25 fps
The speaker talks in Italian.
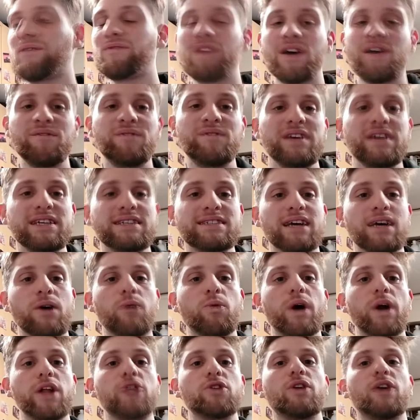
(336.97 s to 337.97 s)
vi avvisa
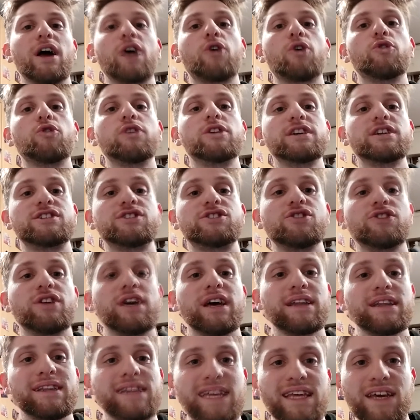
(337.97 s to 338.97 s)
quando la
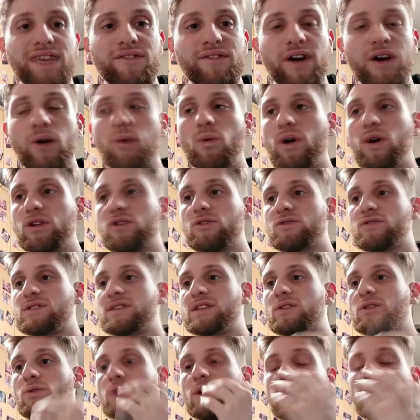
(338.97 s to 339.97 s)
connessione è attiva, quando
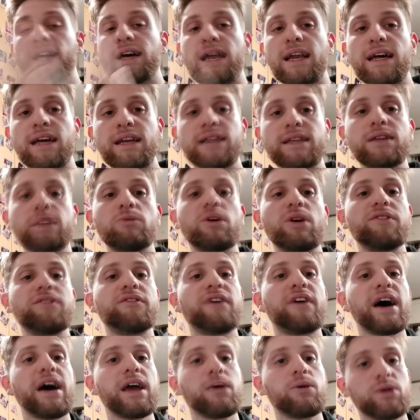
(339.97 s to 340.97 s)
si collega alla rete
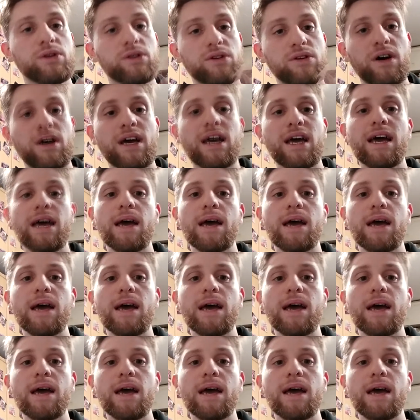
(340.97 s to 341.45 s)
wifi, quando...